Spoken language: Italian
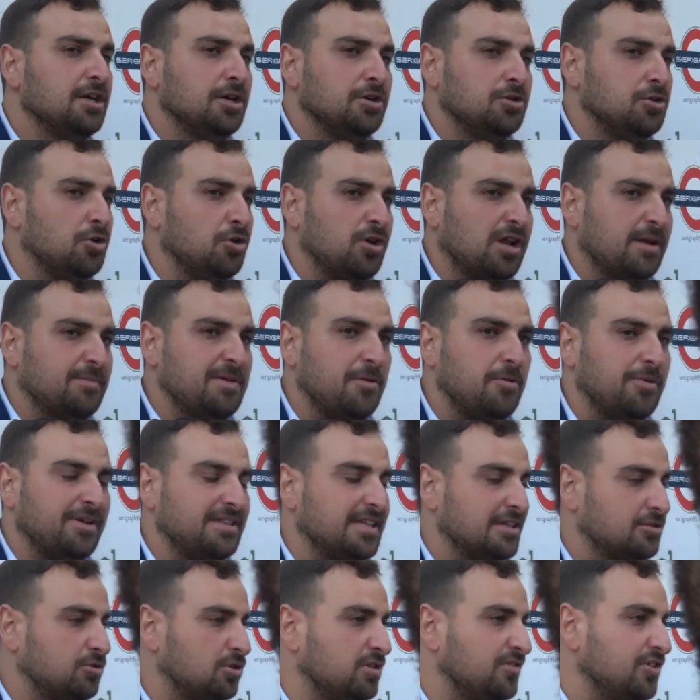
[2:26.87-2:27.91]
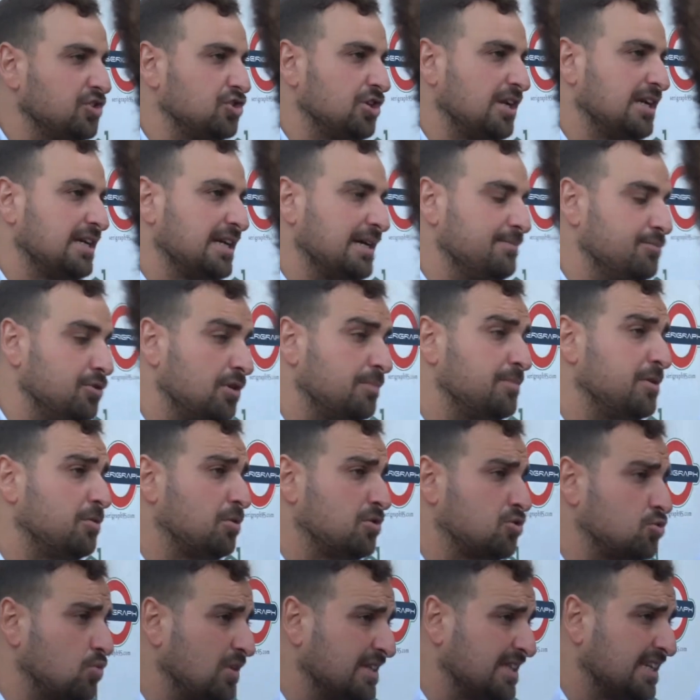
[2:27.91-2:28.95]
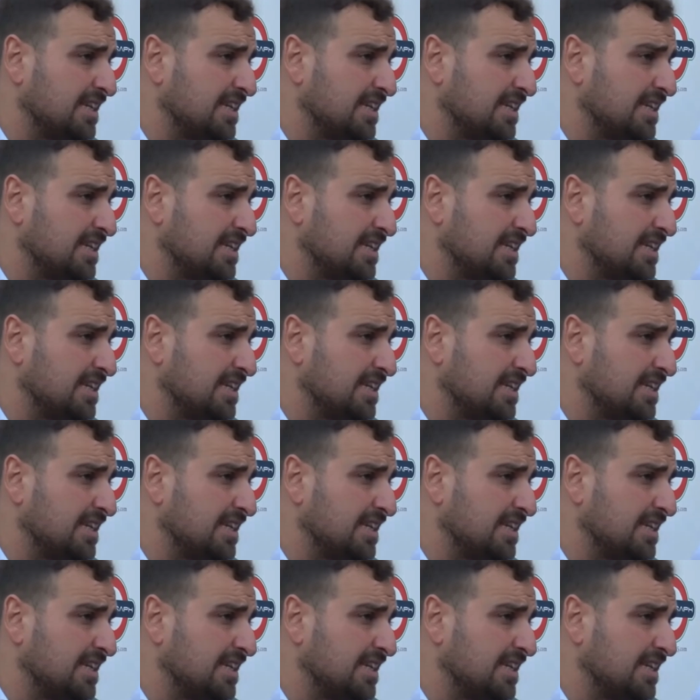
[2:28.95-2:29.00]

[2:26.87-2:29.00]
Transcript: Noi non abbiamo mai detto di vincere il campionato, abbiamo una squadra